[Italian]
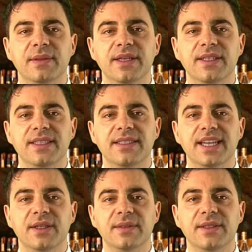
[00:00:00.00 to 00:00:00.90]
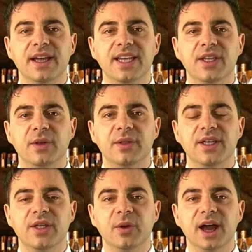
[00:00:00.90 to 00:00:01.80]
Il Sanzeno,
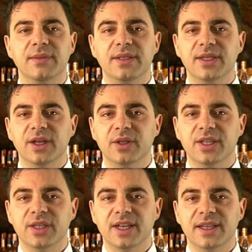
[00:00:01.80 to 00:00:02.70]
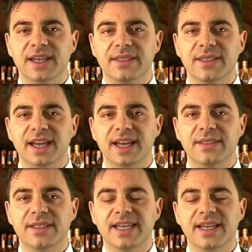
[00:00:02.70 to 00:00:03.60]
reciotoli suave di OCG della
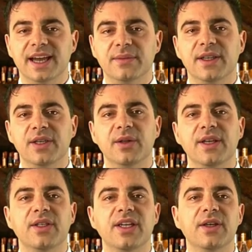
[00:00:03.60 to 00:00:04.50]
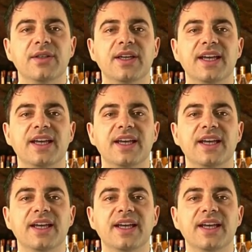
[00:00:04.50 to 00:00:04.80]
cantina Fasoli Gino,